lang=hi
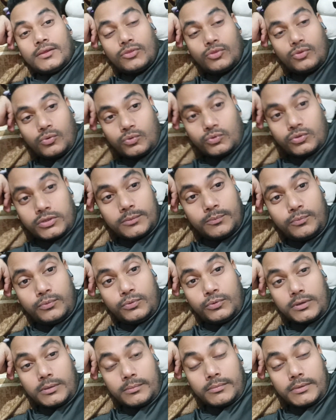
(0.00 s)
दोस्तों
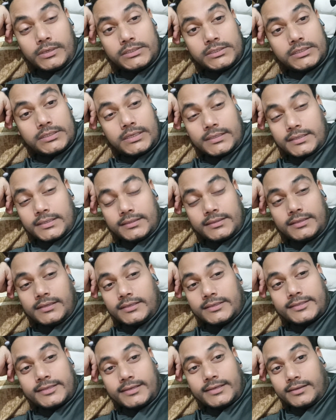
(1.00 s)
भूकंप का झटका इतना
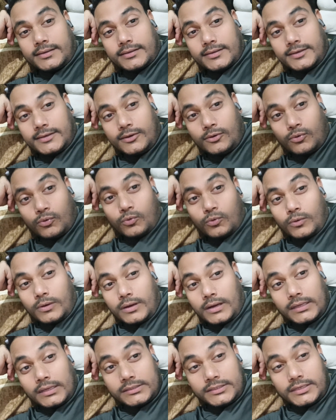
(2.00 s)
तेज़ था ना कि लोगों को
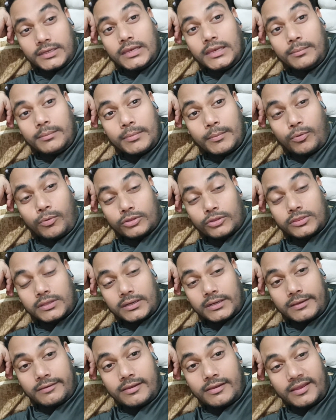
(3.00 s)
आज रियली में बहुत
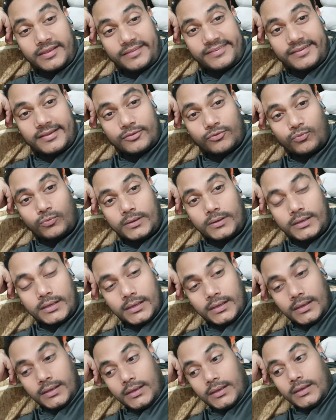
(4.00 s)
तगड़ा वाला एहसास हुआ
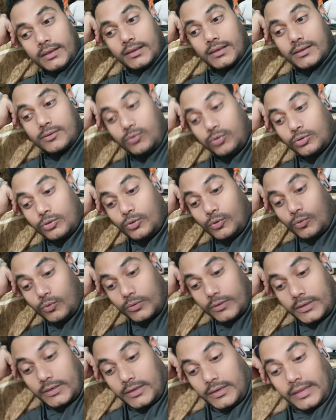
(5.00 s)
है कि खुद लोगों
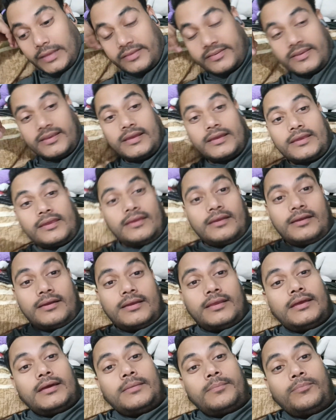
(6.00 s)
ने रिलाइज़ किया है कि हाँ
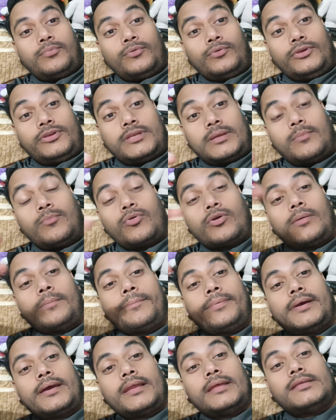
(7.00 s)
यार इस टाइम
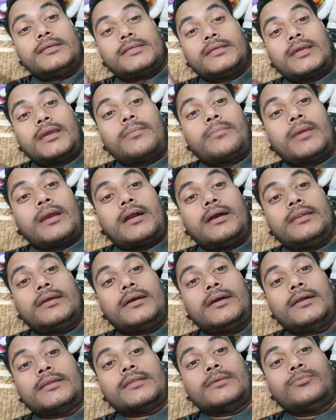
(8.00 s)
भूकंप आ रहा है जैसे कि मैं खाना
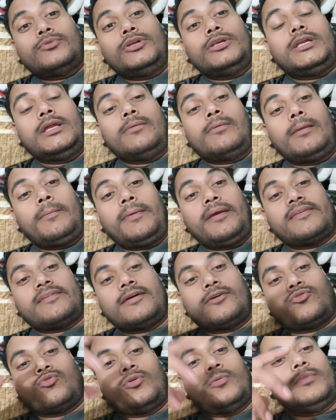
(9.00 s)
खा रहा था मुझे टेबल पर
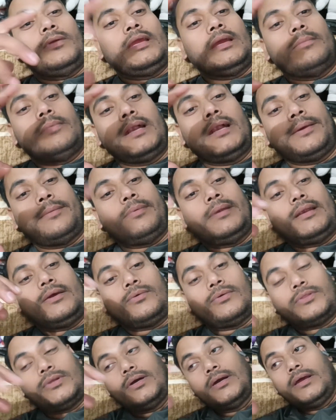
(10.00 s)
एहसास हुआ भैया बैठे बैठा
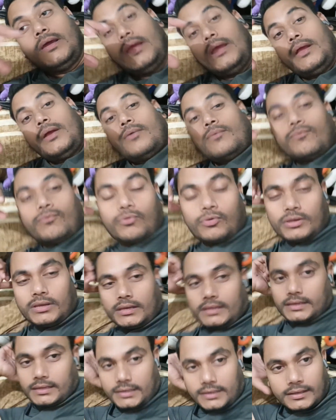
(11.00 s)
हुआ था वो हिल
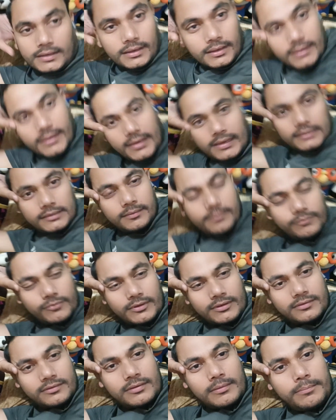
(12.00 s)
गया एकदम
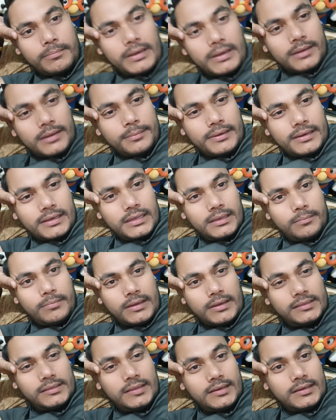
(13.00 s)
सब बाहर भागे
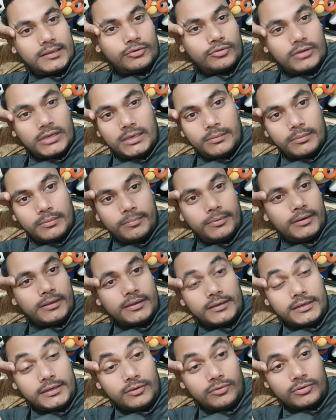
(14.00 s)
भाई देखा तो गली में भीड़
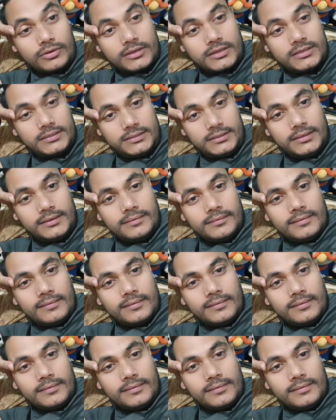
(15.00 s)
इकट्ठी हो रखी थी